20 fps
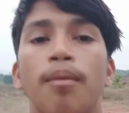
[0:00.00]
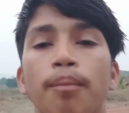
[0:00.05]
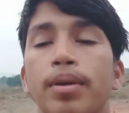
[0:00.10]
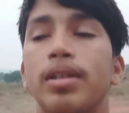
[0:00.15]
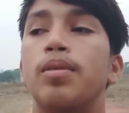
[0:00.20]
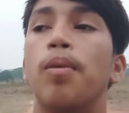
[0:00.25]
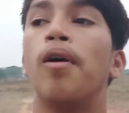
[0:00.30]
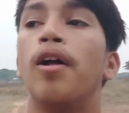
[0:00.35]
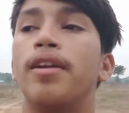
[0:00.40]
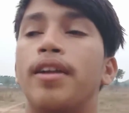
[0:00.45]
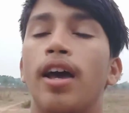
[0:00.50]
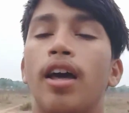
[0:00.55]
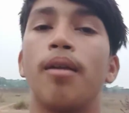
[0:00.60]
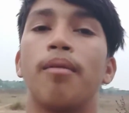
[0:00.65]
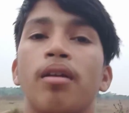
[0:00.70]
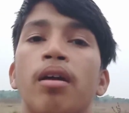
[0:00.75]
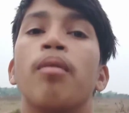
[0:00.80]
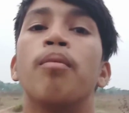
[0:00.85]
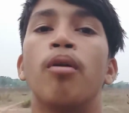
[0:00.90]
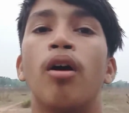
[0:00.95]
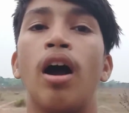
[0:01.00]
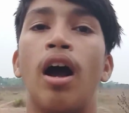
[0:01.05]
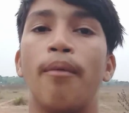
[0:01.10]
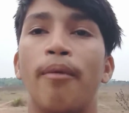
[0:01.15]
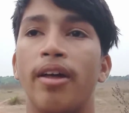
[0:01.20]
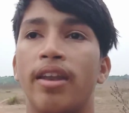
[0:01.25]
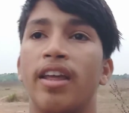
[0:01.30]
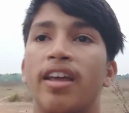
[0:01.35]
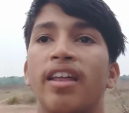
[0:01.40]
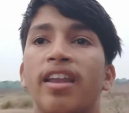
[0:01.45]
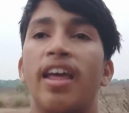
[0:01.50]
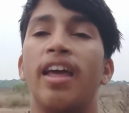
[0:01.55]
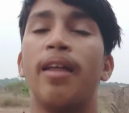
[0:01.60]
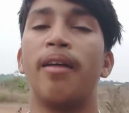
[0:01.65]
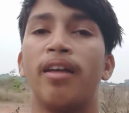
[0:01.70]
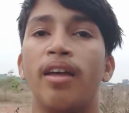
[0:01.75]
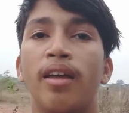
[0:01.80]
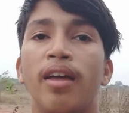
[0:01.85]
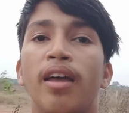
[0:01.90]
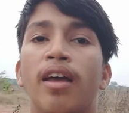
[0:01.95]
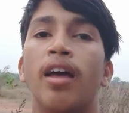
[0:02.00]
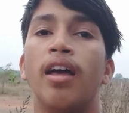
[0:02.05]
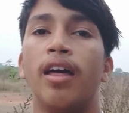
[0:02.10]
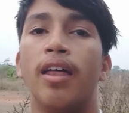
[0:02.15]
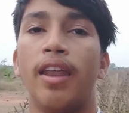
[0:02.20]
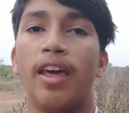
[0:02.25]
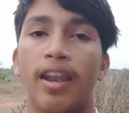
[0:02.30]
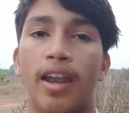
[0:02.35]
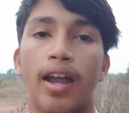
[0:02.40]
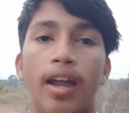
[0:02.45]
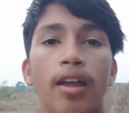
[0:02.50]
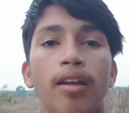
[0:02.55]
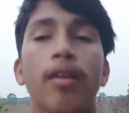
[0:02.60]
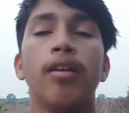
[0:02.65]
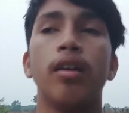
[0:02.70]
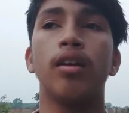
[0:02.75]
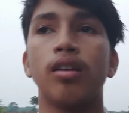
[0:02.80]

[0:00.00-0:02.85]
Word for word: पिछले टायर में वो हवा नहीं रह रह रहा है